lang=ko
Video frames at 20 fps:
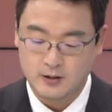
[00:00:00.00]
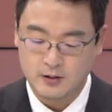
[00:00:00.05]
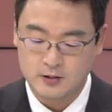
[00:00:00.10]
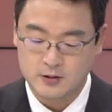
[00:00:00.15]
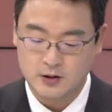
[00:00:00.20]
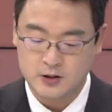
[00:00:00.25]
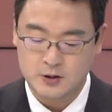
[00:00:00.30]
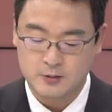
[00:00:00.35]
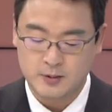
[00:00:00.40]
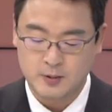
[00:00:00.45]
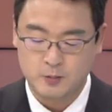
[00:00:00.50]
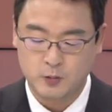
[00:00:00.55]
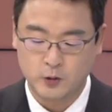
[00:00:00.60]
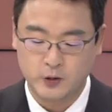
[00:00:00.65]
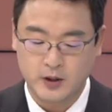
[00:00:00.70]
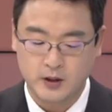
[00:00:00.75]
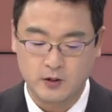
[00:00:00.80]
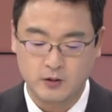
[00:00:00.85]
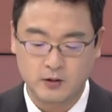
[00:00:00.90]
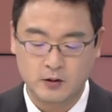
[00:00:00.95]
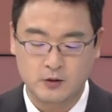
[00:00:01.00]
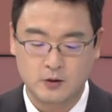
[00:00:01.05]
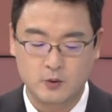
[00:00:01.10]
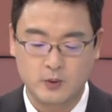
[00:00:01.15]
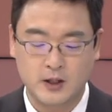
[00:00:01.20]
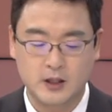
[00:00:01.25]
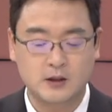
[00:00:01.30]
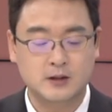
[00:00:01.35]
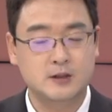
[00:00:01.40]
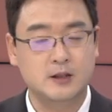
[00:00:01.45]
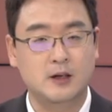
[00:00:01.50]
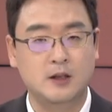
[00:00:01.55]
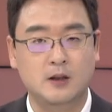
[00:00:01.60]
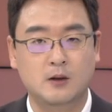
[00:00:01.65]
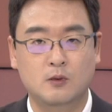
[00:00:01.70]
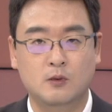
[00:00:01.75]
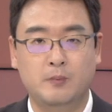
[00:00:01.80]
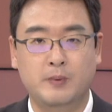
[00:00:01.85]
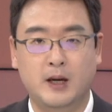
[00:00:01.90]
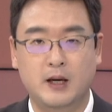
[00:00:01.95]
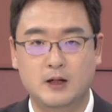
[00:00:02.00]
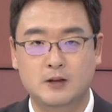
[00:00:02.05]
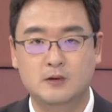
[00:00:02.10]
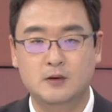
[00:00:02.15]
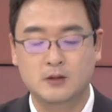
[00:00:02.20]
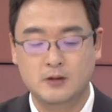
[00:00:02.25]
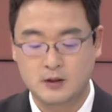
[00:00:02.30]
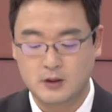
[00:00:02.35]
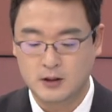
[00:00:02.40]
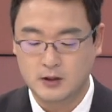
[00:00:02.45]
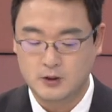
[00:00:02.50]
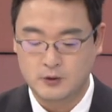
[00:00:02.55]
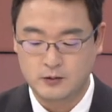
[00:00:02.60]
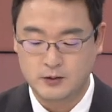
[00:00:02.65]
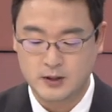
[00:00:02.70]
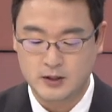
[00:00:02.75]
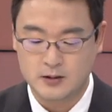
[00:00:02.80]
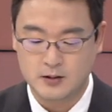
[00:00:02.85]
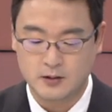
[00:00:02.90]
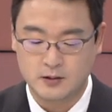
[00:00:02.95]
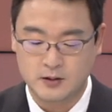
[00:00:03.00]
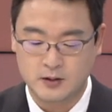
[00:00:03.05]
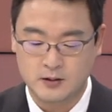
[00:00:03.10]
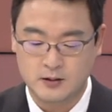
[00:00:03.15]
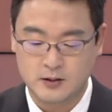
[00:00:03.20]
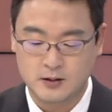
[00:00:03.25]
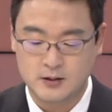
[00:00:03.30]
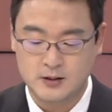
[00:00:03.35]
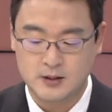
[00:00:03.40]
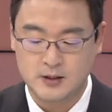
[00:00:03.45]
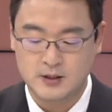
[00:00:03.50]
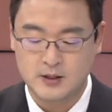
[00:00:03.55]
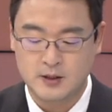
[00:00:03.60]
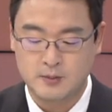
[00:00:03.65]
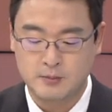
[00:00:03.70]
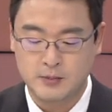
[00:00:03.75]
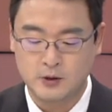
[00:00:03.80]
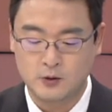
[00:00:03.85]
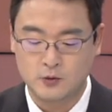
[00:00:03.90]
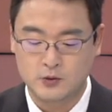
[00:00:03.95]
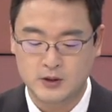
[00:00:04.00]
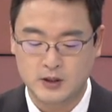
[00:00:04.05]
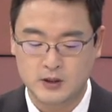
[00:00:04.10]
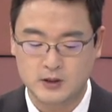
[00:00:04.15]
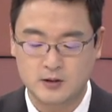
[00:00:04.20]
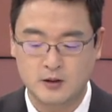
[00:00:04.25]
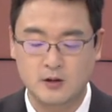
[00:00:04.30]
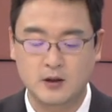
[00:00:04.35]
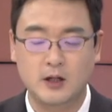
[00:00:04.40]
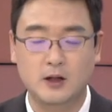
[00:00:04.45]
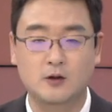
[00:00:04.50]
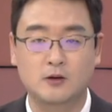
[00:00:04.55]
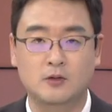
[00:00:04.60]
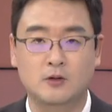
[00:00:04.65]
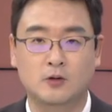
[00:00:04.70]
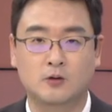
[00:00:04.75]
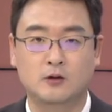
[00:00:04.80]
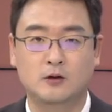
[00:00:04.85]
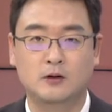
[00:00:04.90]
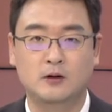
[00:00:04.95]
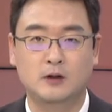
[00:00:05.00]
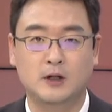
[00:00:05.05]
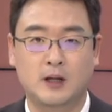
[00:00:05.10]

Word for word: 그렇지만 보다 영역을 확장하고 발전을 하기 위해서는 시스템 반도체의 설계 능력은